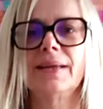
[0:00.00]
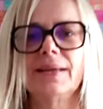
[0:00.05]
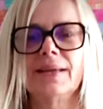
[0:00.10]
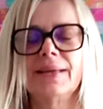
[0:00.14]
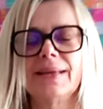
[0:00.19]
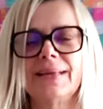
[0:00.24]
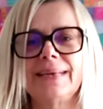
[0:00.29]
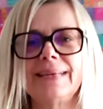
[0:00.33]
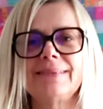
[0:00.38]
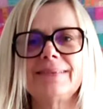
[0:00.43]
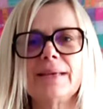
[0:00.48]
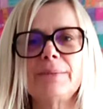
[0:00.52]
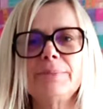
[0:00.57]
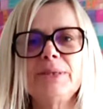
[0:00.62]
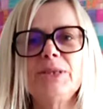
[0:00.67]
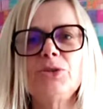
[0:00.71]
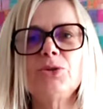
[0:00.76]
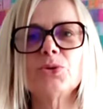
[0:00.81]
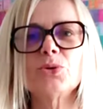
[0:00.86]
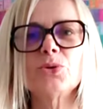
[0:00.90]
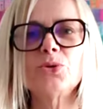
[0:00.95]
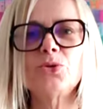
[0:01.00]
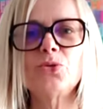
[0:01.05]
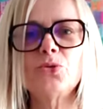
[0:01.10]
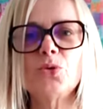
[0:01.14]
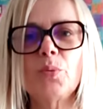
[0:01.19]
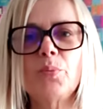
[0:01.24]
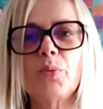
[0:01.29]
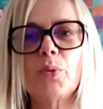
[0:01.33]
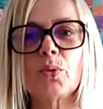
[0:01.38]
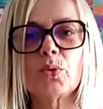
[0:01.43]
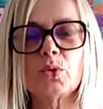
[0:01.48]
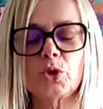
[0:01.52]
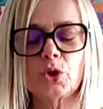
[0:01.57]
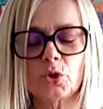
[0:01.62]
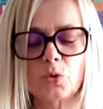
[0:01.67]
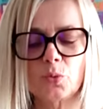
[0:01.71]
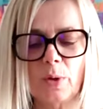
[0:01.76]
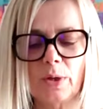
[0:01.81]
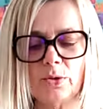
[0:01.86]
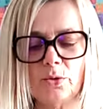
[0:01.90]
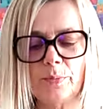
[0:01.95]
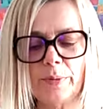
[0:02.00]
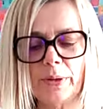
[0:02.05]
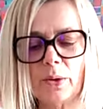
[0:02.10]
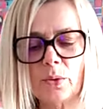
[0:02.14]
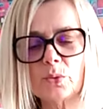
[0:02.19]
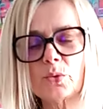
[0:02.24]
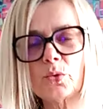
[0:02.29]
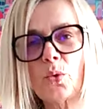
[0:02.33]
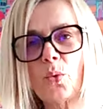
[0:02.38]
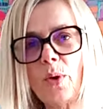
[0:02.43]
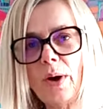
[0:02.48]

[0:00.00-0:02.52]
Les amis, de retour pour le choix numéro 3